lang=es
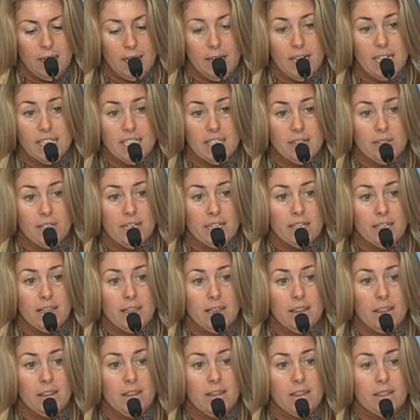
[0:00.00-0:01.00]
Ahí habrá que
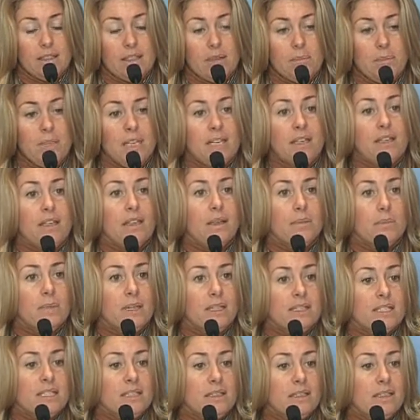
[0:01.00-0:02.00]
decidir también quién va
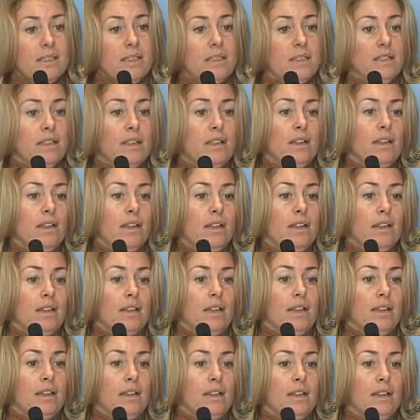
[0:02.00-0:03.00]
a ser
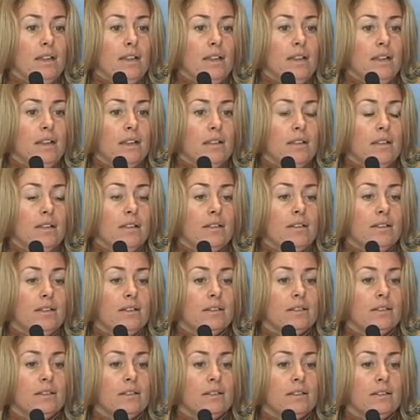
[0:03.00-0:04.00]
el,
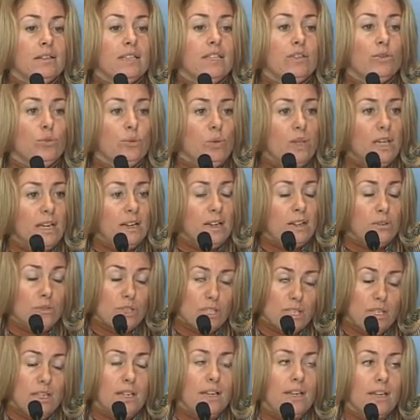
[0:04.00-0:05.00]
titular, o
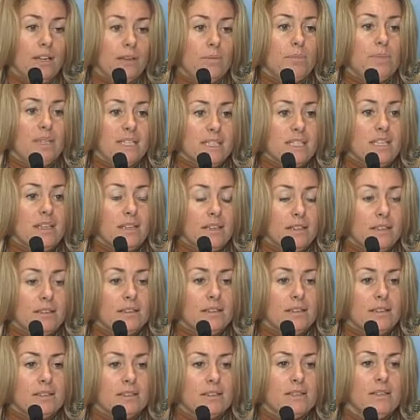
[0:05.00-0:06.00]
sea, el
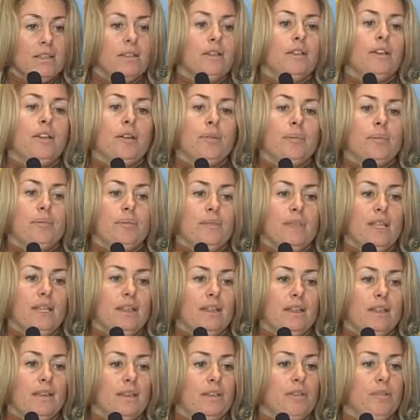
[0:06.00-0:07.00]
presidente
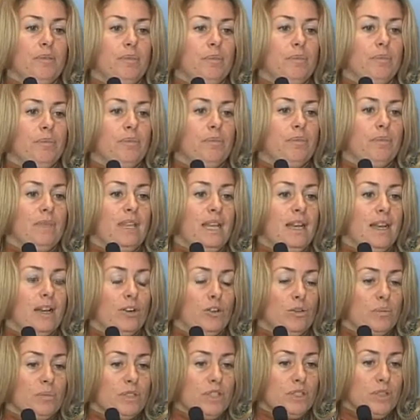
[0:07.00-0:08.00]
de, de la
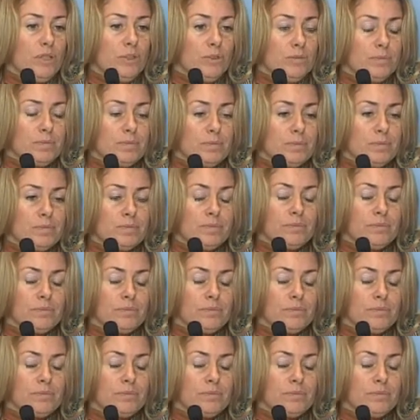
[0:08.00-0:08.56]
comisión